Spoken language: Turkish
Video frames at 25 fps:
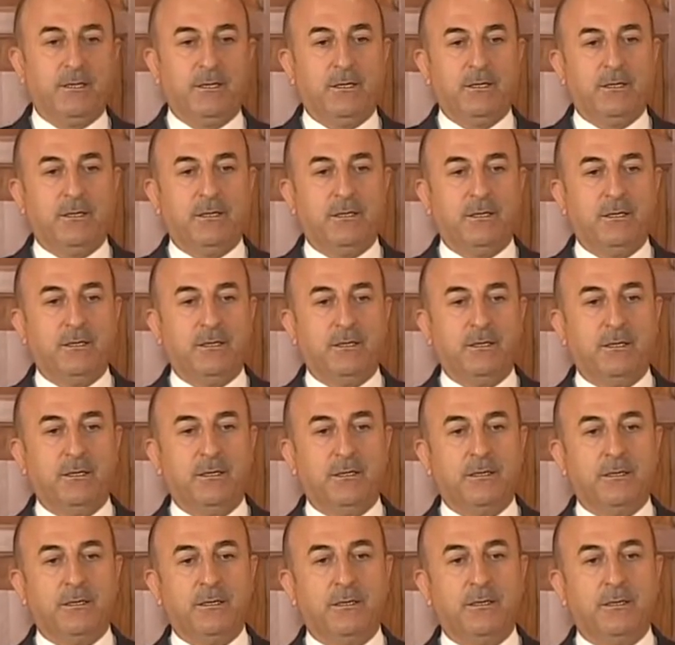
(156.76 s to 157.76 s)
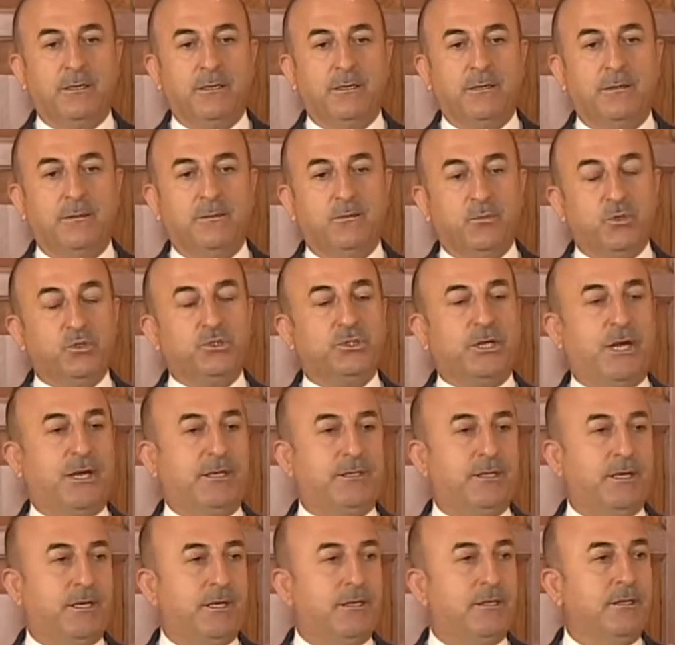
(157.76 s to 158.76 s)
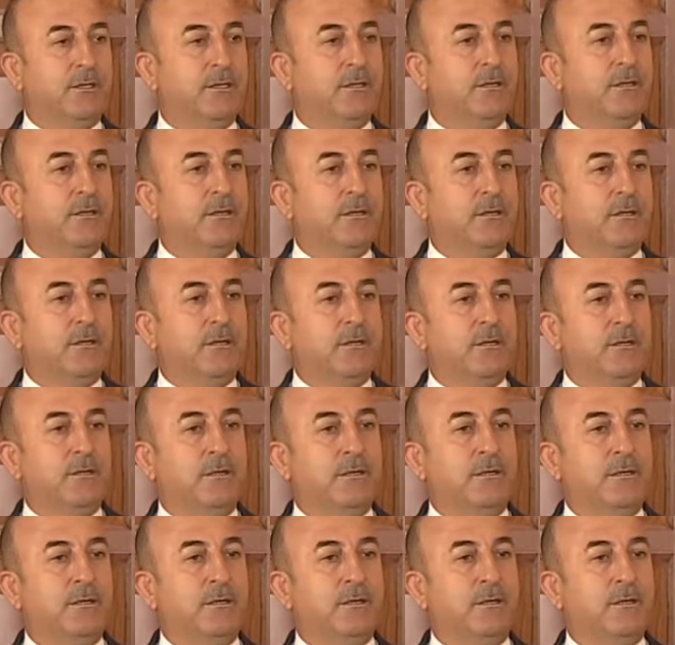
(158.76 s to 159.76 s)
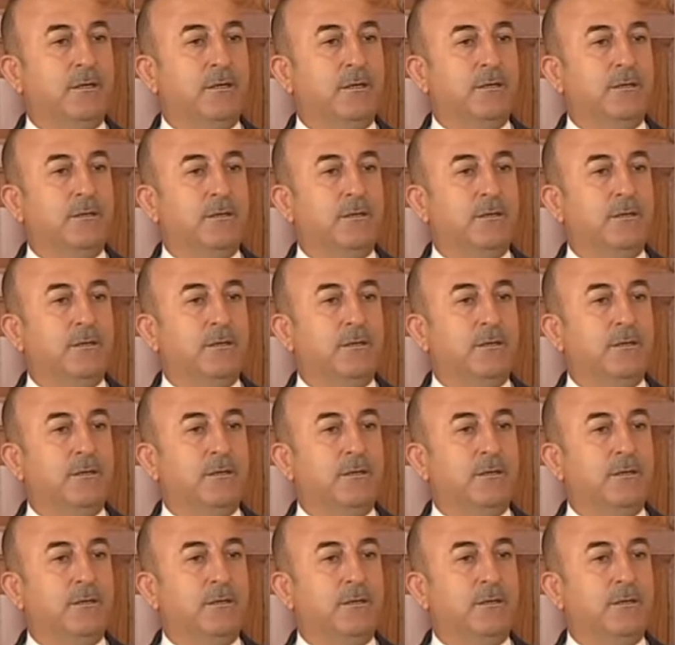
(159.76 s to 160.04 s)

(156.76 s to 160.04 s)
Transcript: e, bu çağda e,